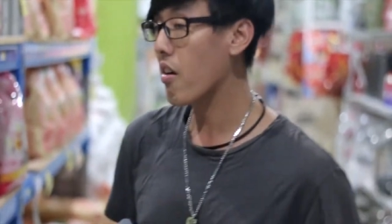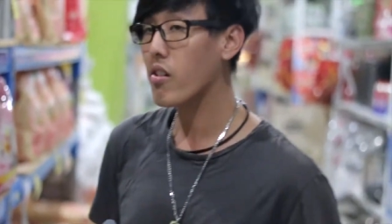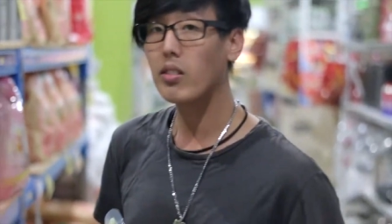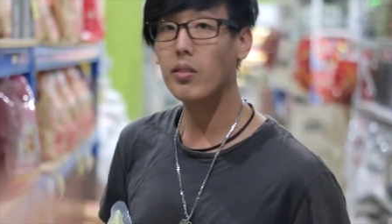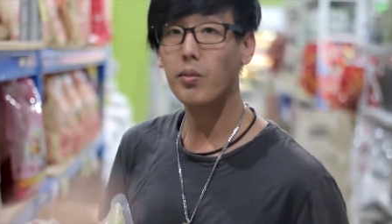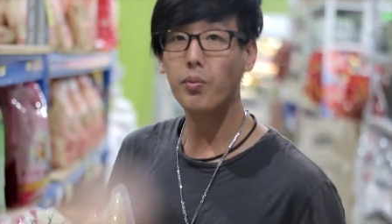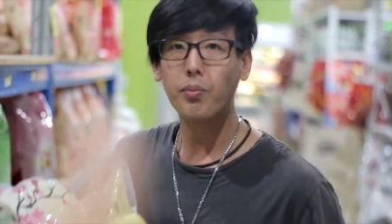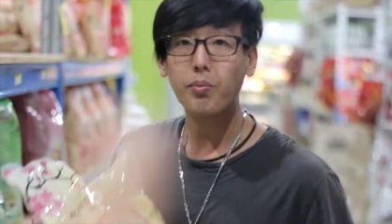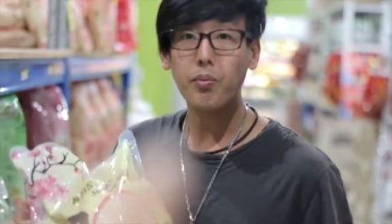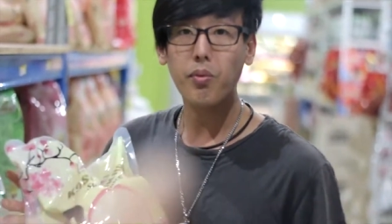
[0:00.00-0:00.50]
beli itu
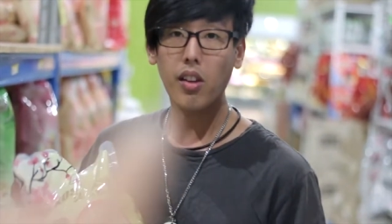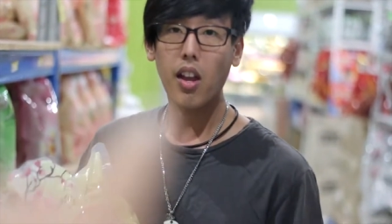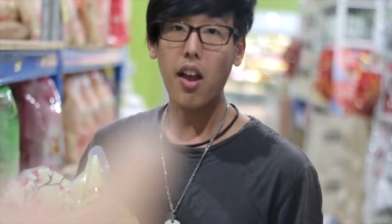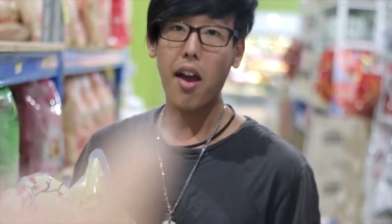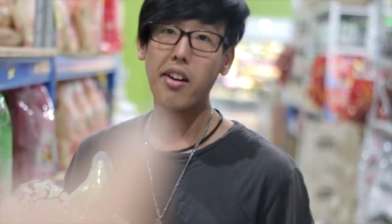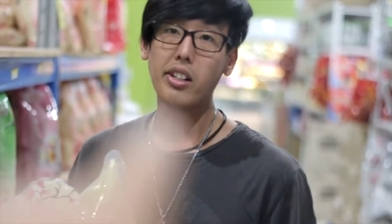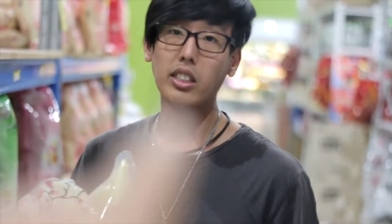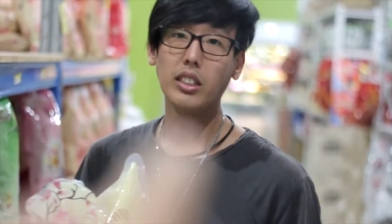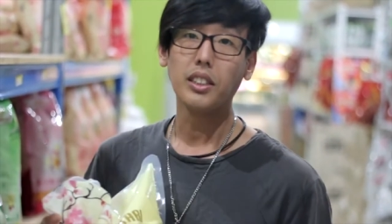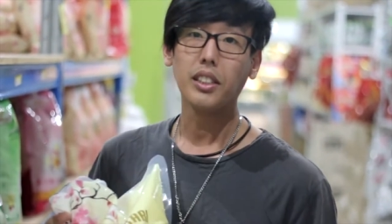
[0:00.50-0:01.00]
nggak
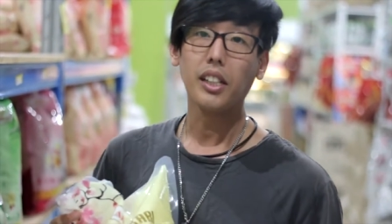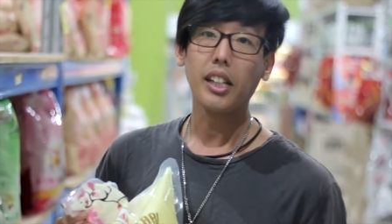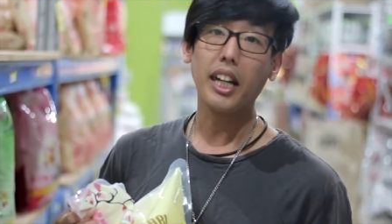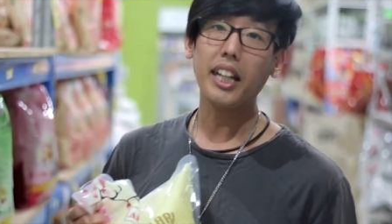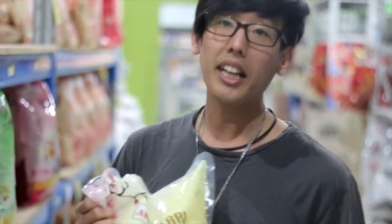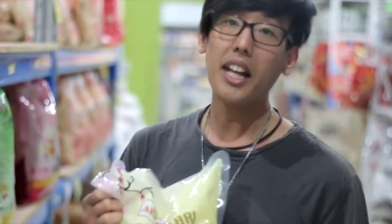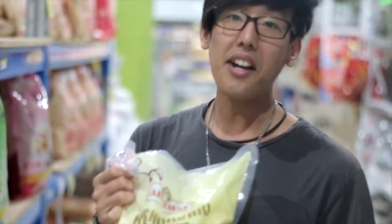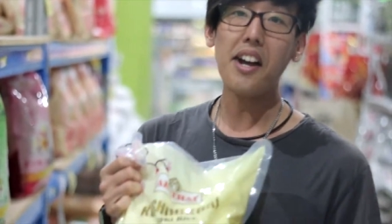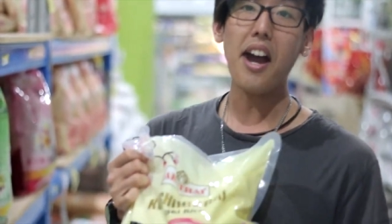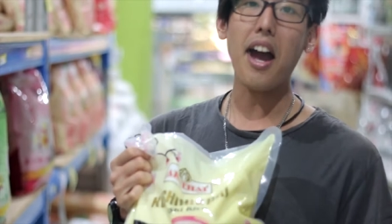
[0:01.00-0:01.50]

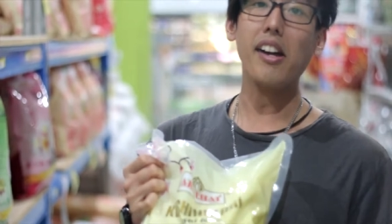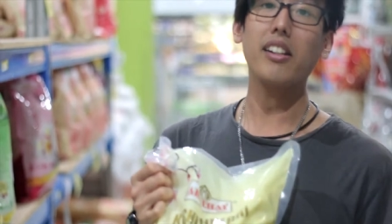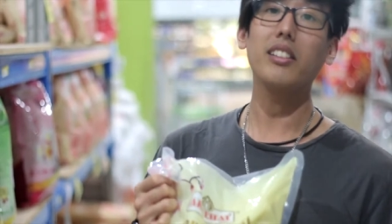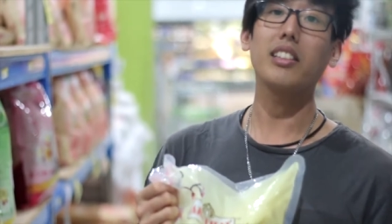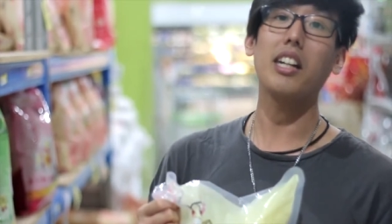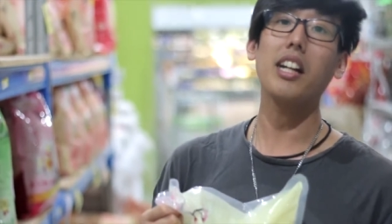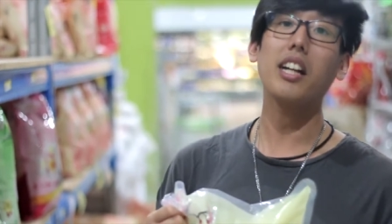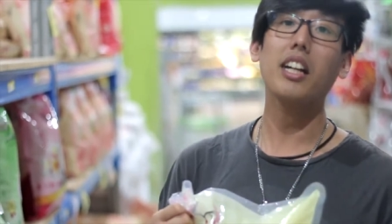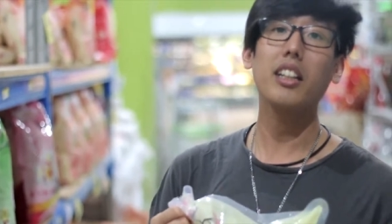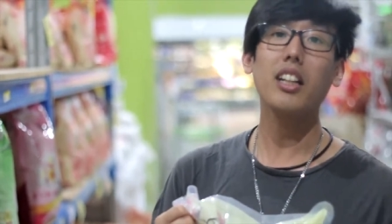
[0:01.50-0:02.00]
kita nggak
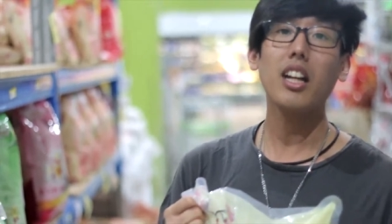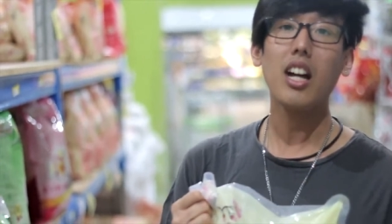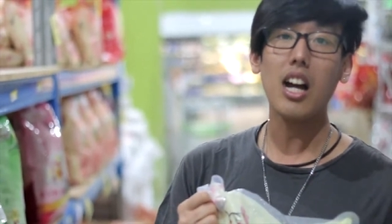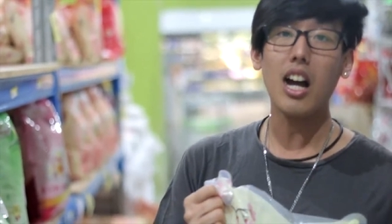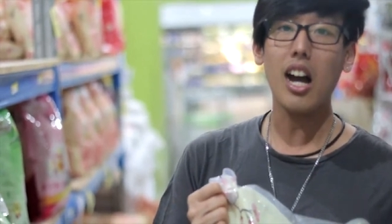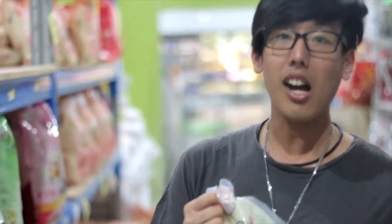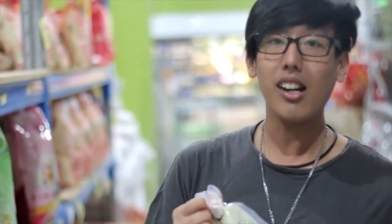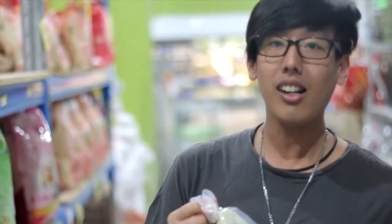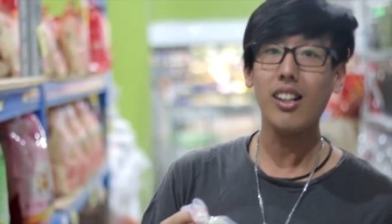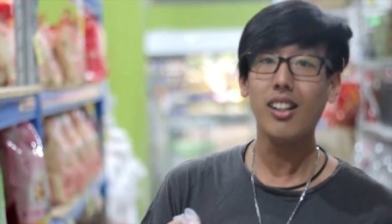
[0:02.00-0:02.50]
karena kita
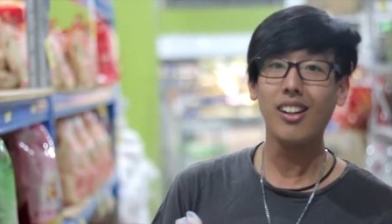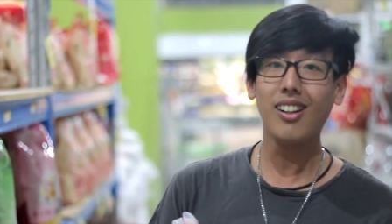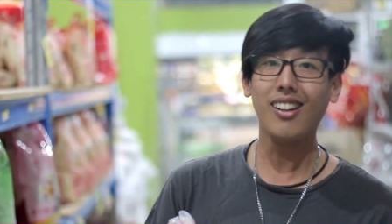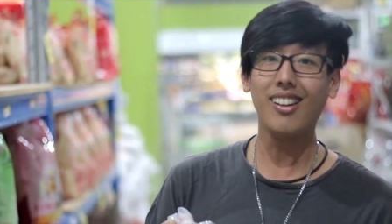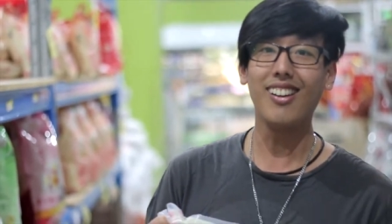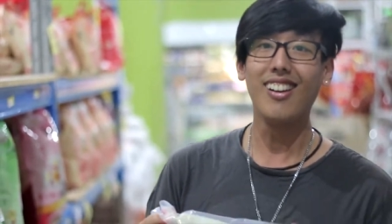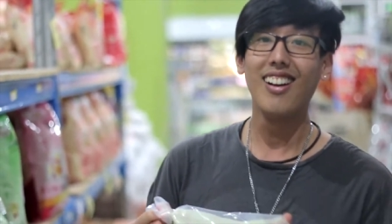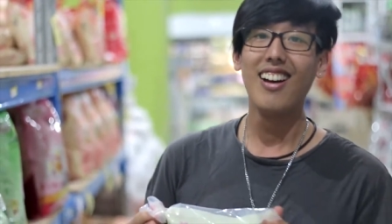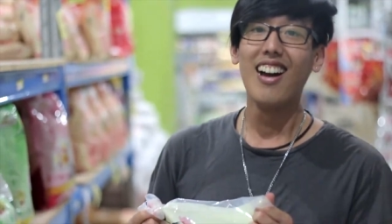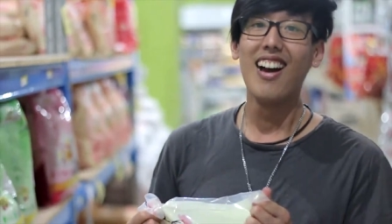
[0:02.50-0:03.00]
nggak
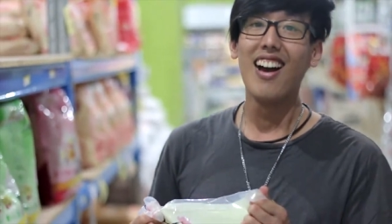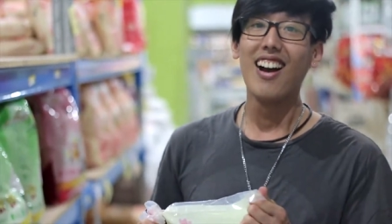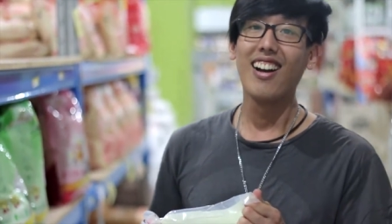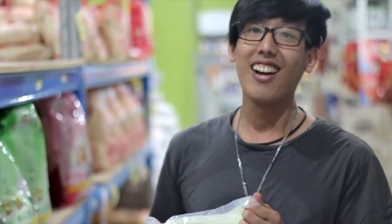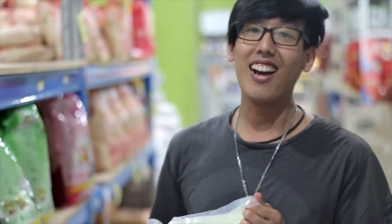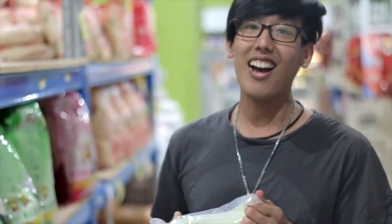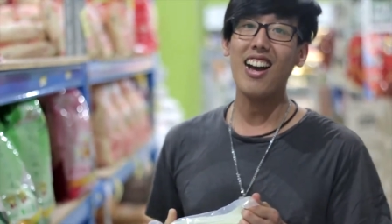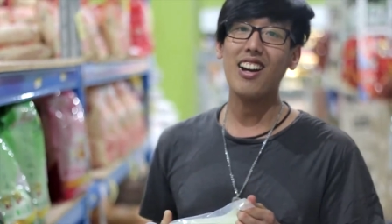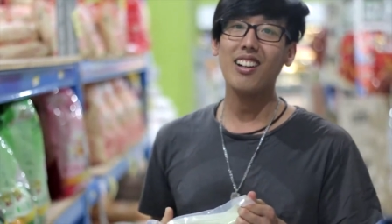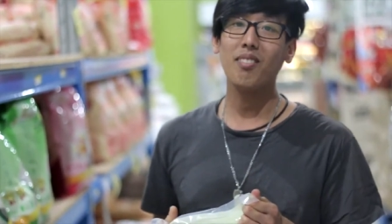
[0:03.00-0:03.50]

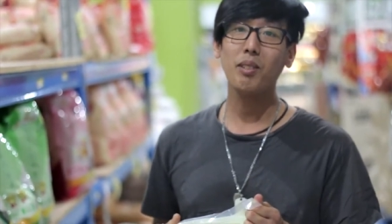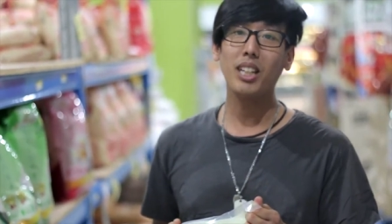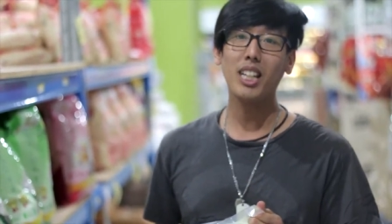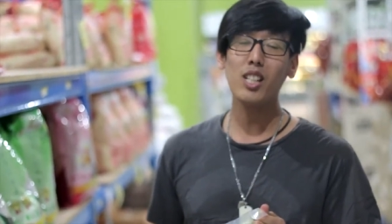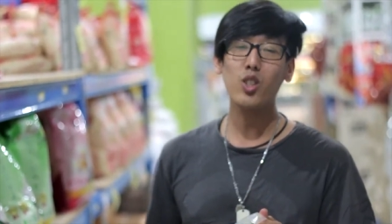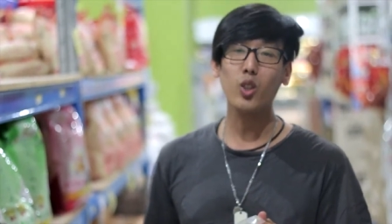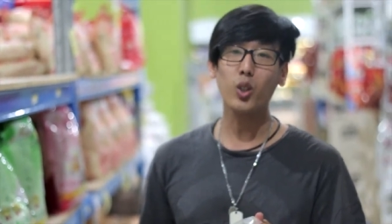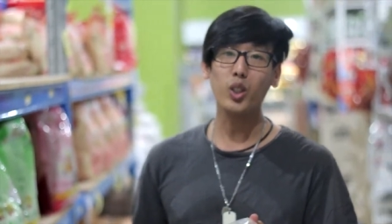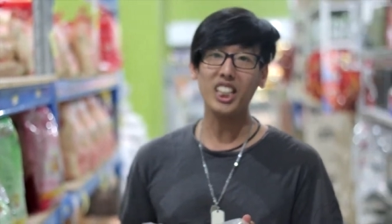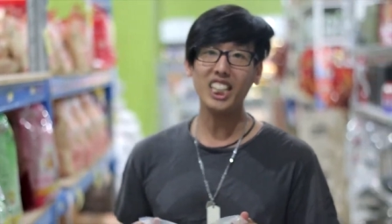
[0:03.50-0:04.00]
nggak bikin
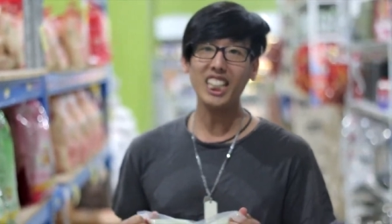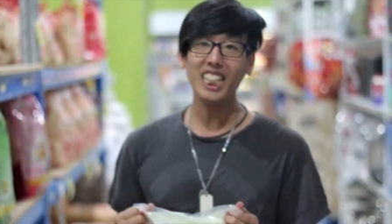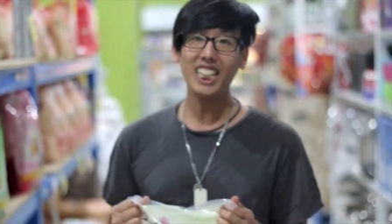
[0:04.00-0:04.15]
sushi